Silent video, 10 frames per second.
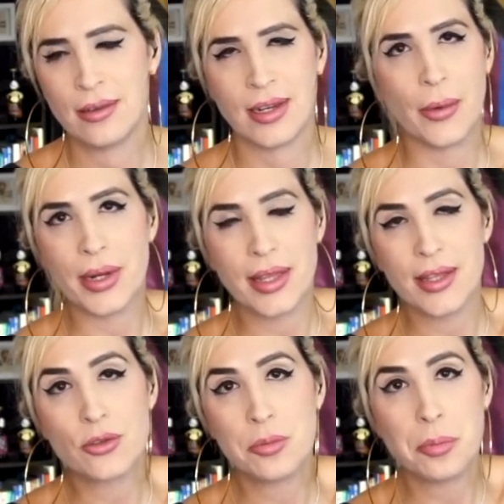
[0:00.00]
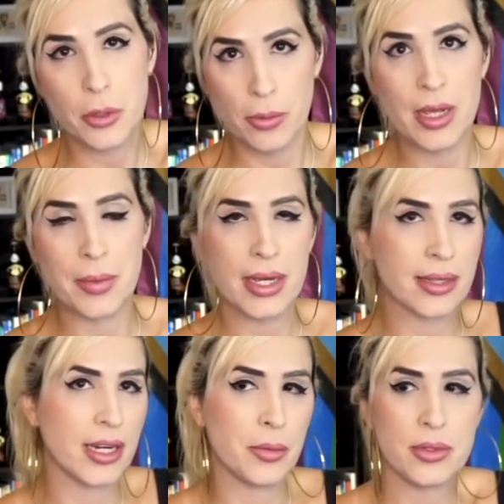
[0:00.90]
La verdad es un problema que
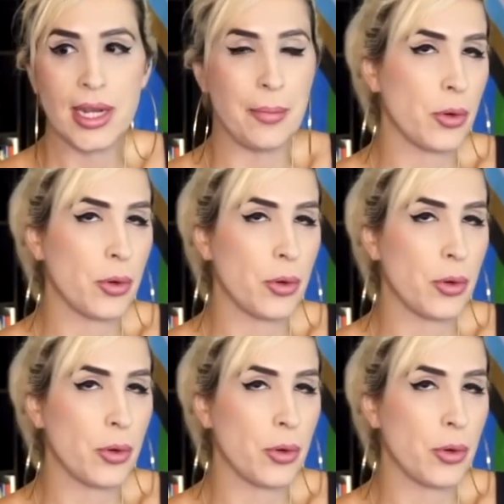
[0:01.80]
tenemos de la